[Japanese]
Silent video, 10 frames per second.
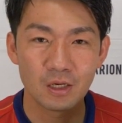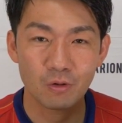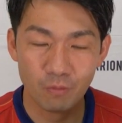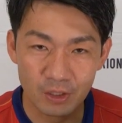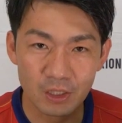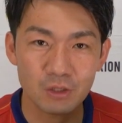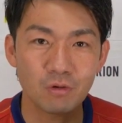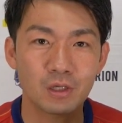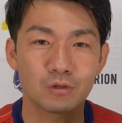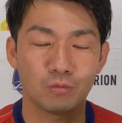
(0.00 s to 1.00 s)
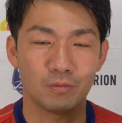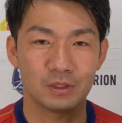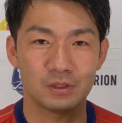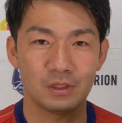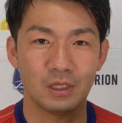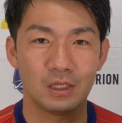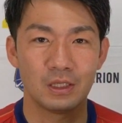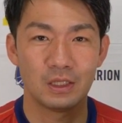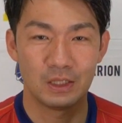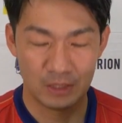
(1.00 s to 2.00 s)
この話題広がると思いますん
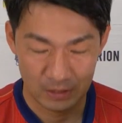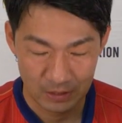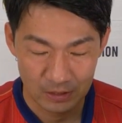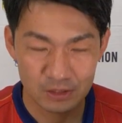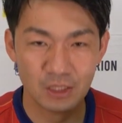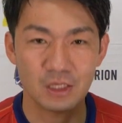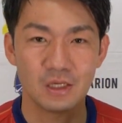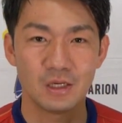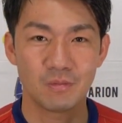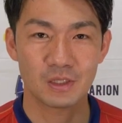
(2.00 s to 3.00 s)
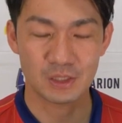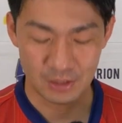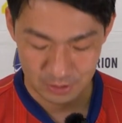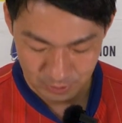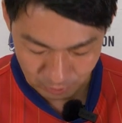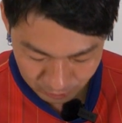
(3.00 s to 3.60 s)
で。ぜひ皆さんよ